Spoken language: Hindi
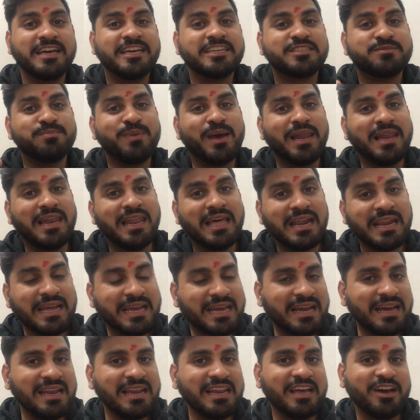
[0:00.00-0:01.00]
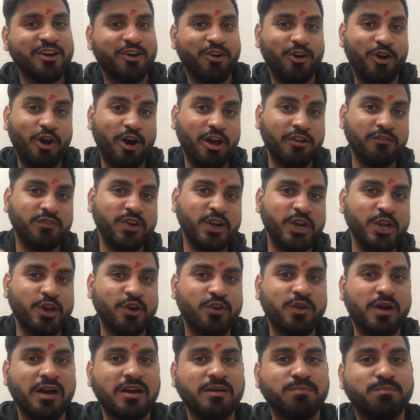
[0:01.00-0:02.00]
इसमें लिरिकल और
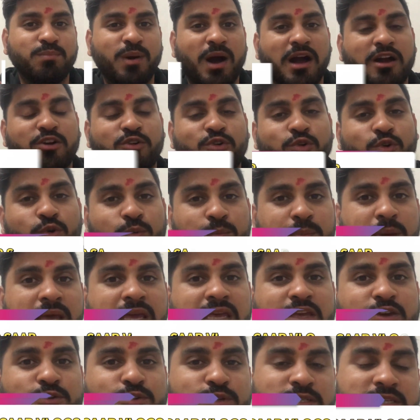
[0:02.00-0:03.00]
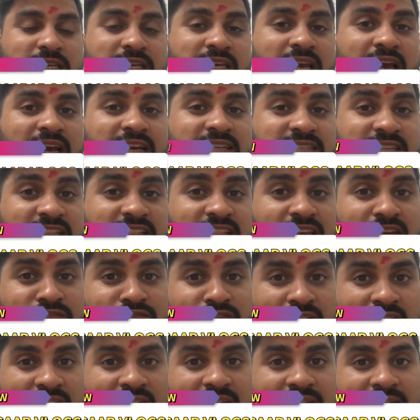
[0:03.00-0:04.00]
वीडियो का बाखूबी यूज़ किया है
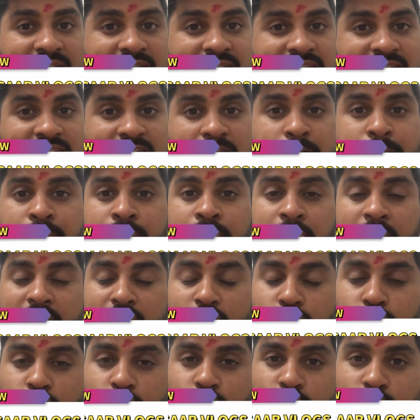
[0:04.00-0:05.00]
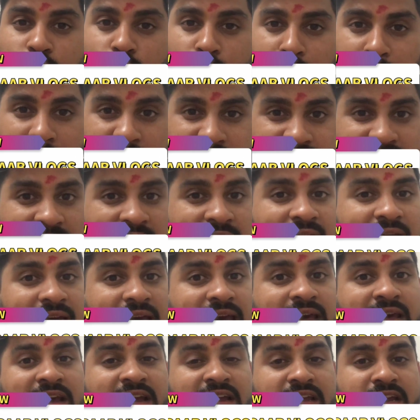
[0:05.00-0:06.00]
संदीप बांगा रेड्डी ने क्योंकि उनको पता
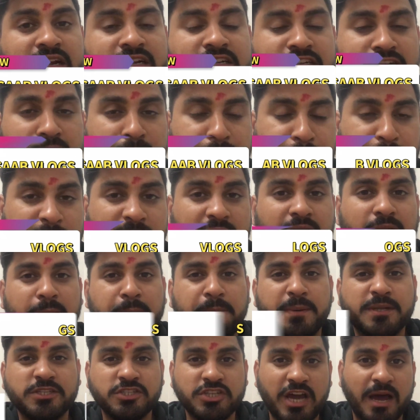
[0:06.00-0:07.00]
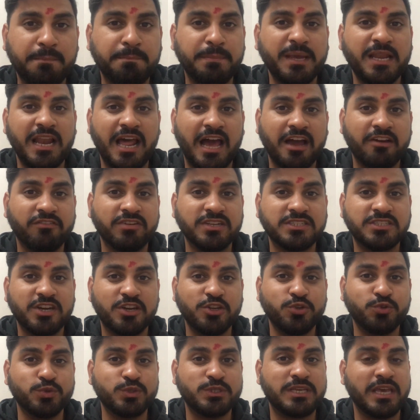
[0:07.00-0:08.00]
है कि टिपिकल पंजाबी लैंग्वेज
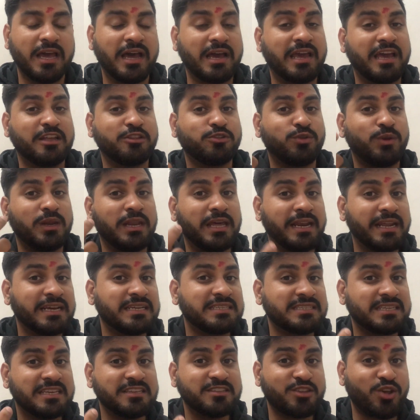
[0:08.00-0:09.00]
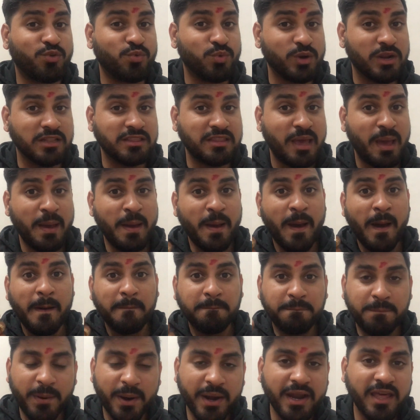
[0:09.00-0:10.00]
का यूज़ किया गया तो लिरिक्स की ज़रूरत
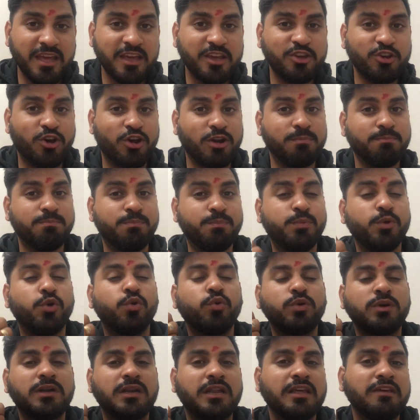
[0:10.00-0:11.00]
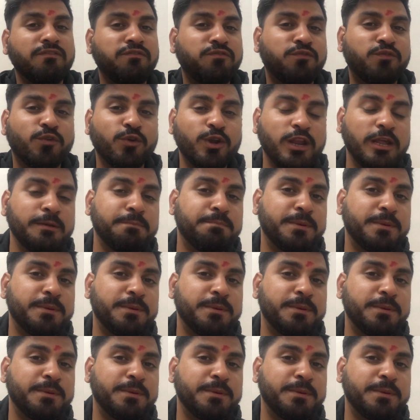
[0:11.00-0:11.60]
पड़ेगी और ब्यूटीफुली